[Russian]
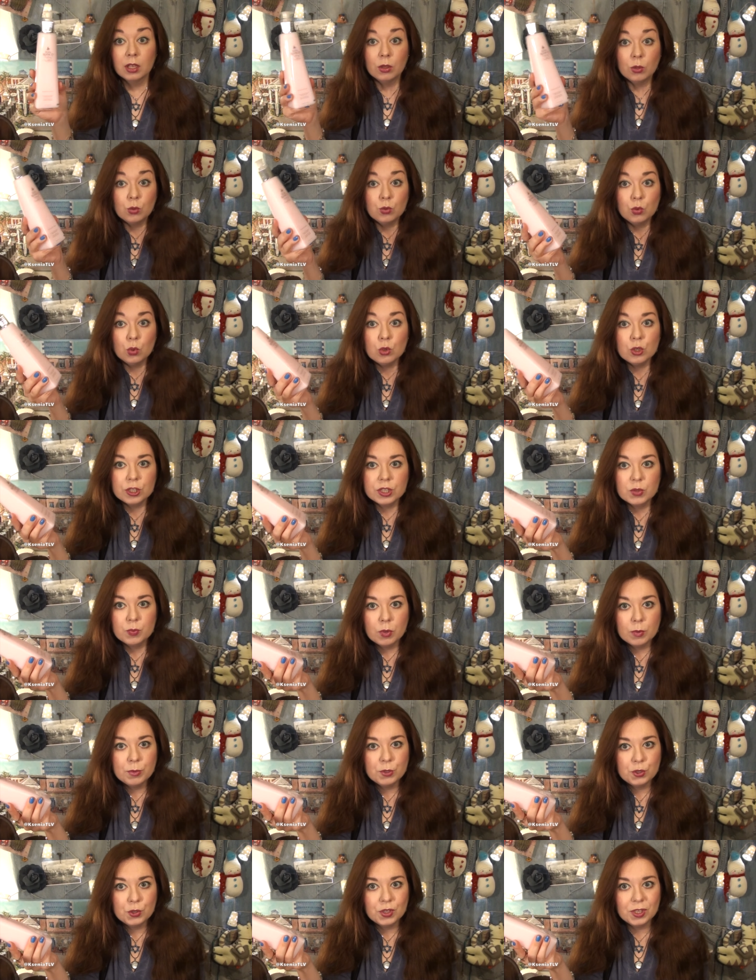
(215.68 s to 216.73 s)
но тоже с
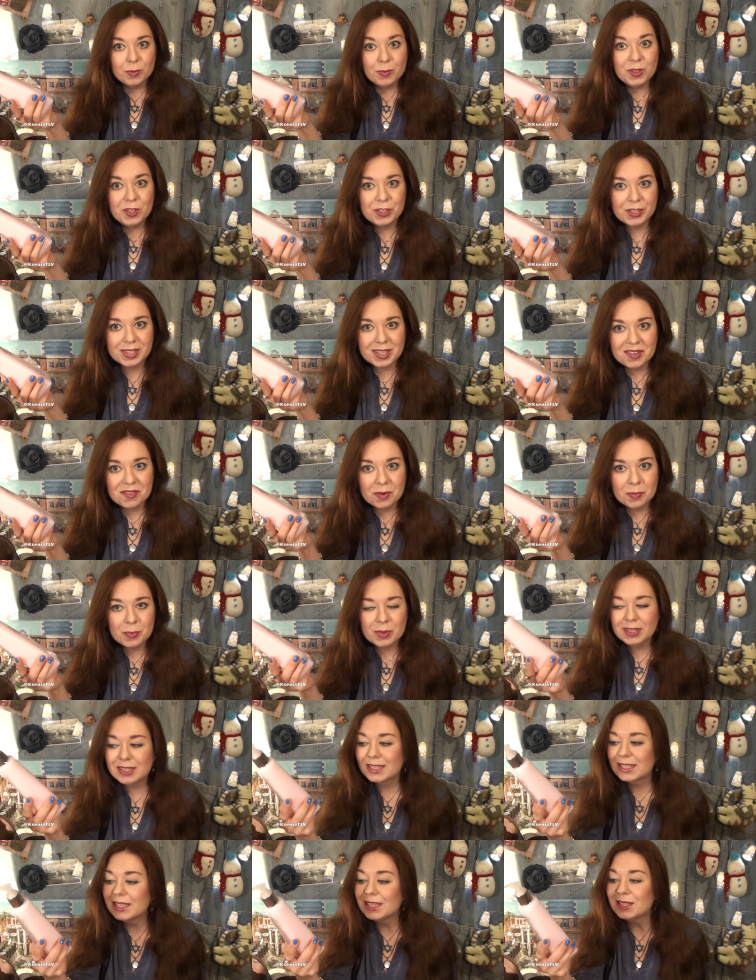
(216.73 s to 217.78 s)
помощью химического
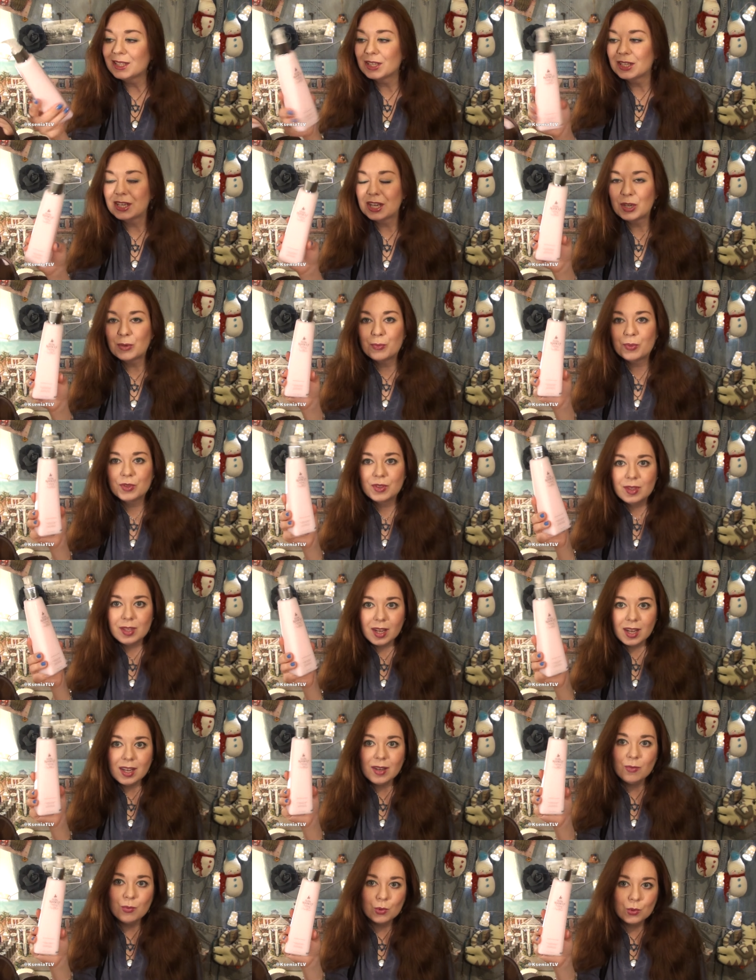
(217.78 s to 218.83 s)
процесса, как бы,
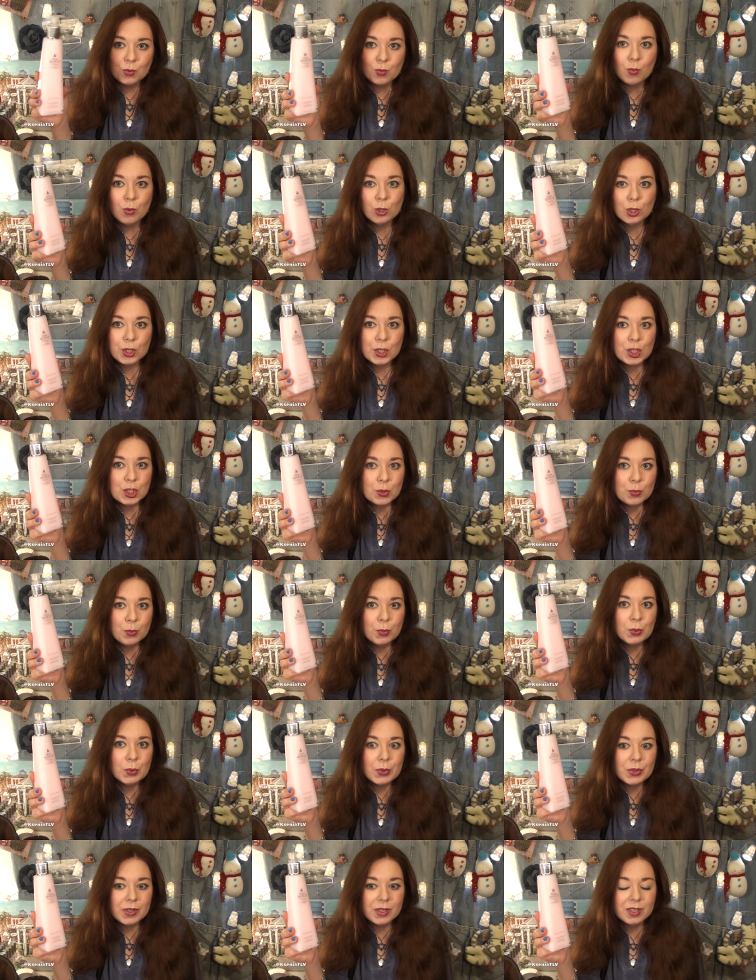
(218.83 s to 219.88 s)
да, вот можно
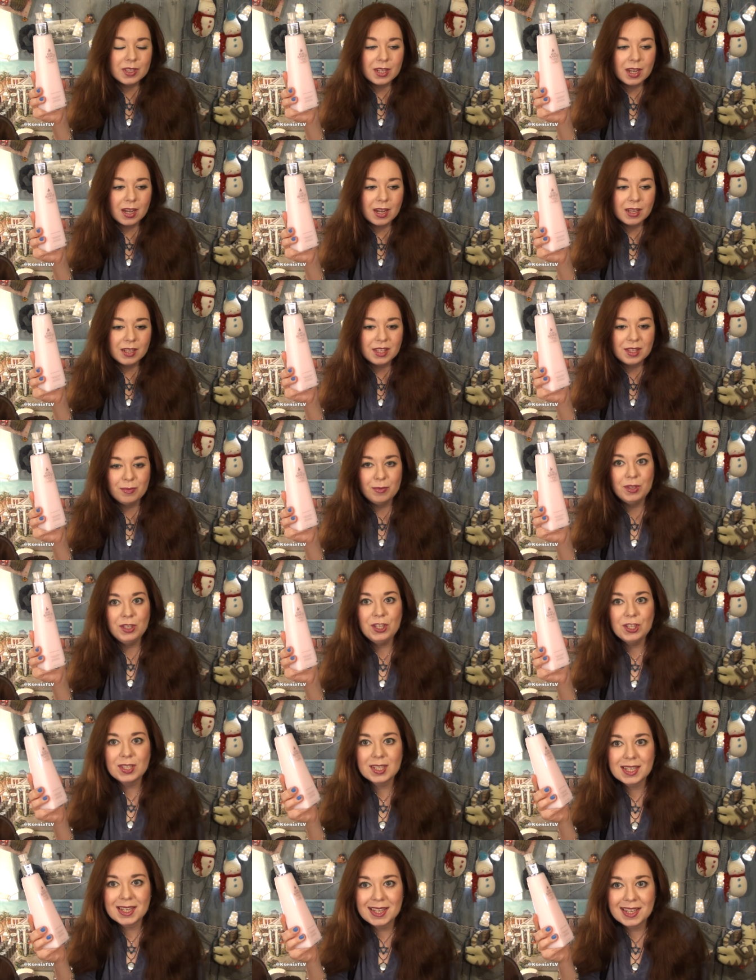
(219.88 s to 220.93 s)
спорить, а
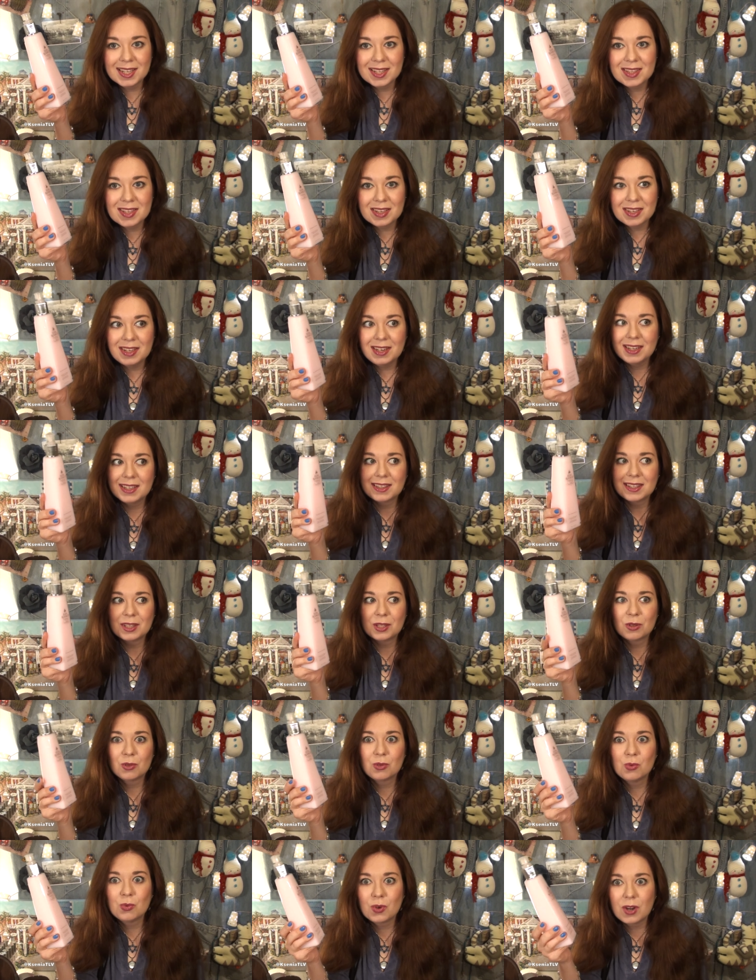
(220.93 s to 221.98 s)
химическое это или это
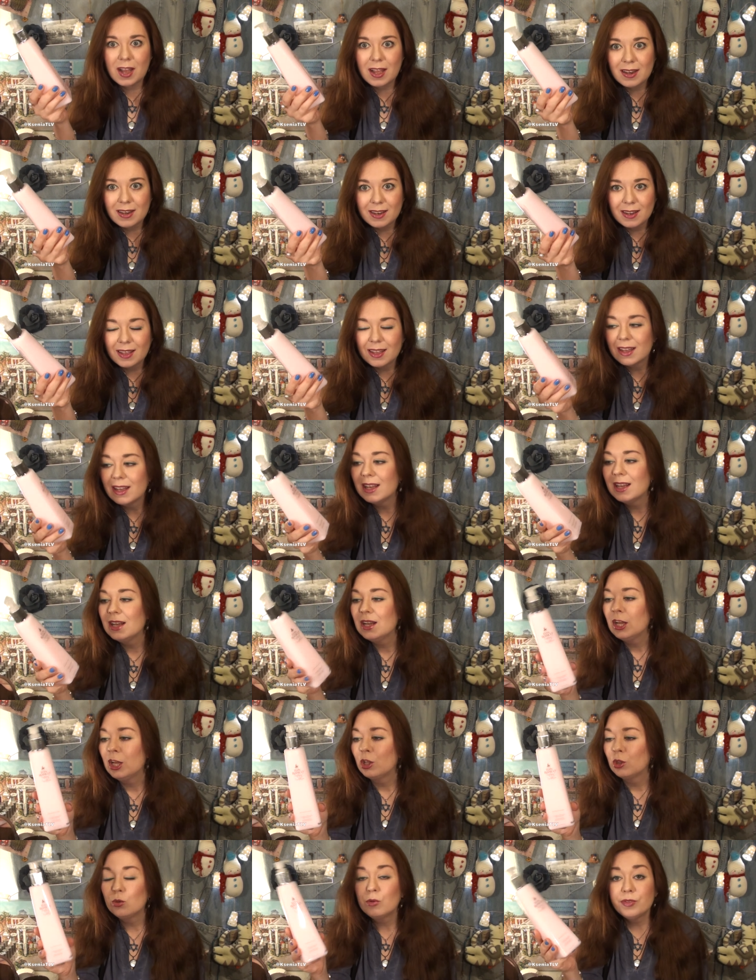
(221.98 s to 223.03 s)
натуральное –
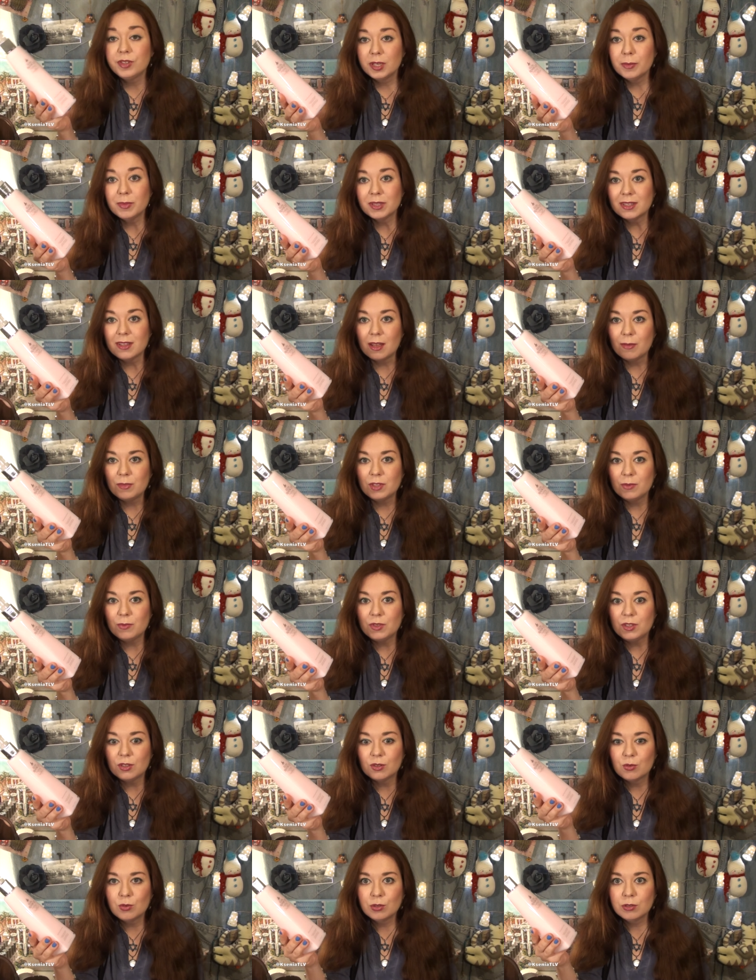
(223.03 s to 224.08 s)
но ну, все мы знаем
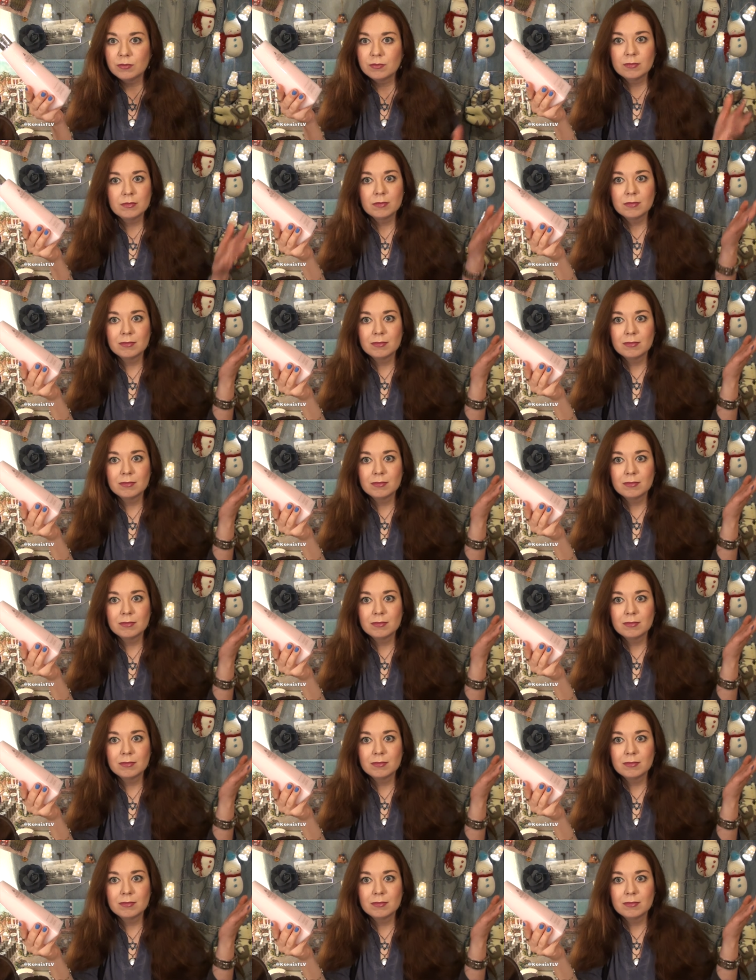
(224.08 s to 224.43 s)
диметикон.